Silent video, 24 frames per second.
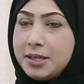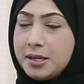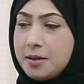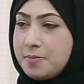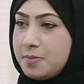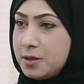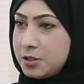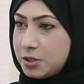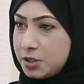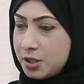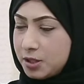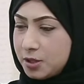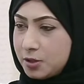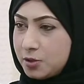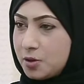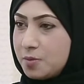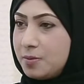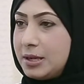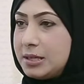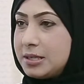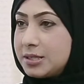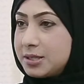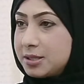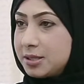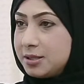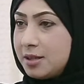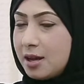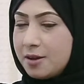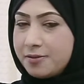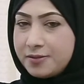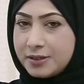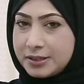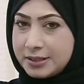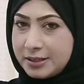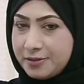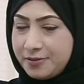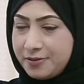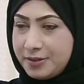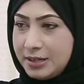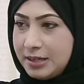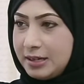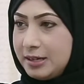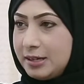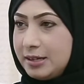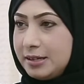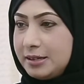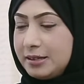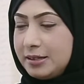احب اشكركم على استضافتي في
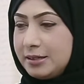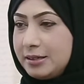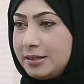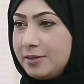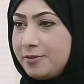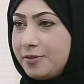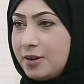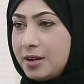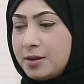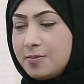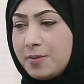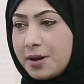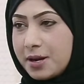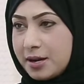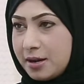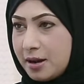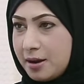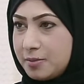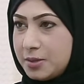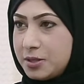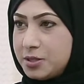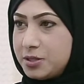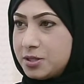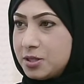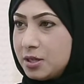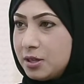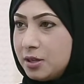البرنامج